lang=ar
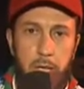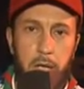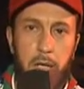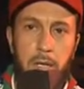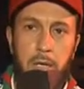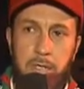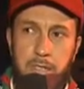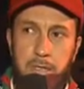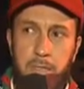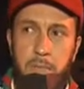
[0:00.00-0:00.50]

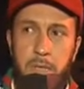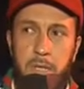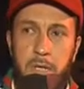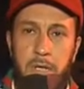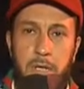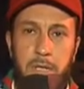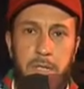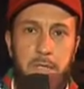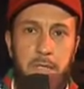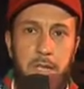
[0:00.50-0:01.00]
كان لازم
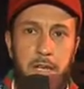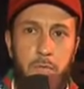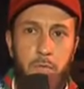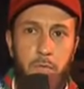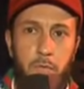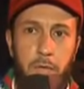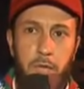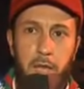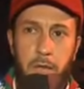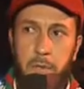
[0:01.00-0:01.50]

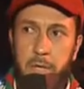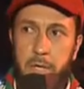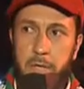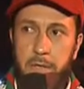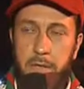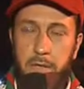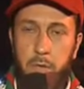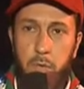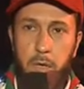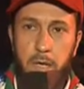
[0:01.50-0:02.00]
نساهموا في
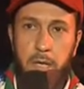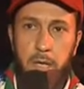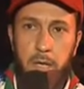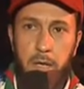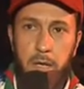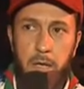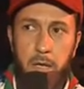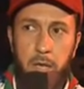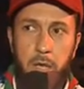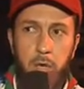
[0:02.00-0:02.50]
عمليه
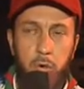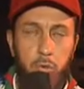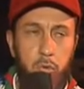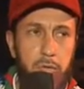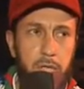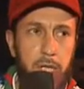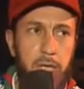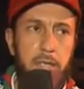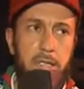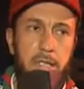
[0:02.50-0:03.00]
التوعيه
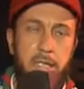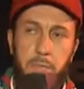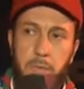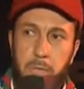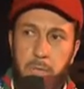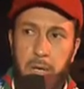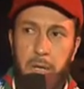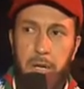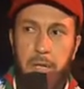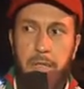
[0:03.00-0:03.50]
والتحسيس
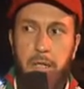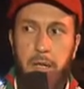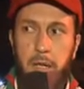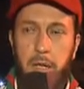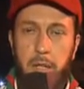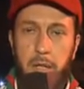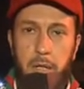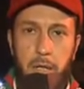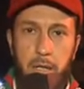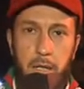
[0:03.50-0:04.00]

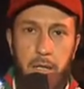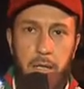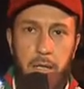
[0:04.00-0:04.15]
بمخاطر هذا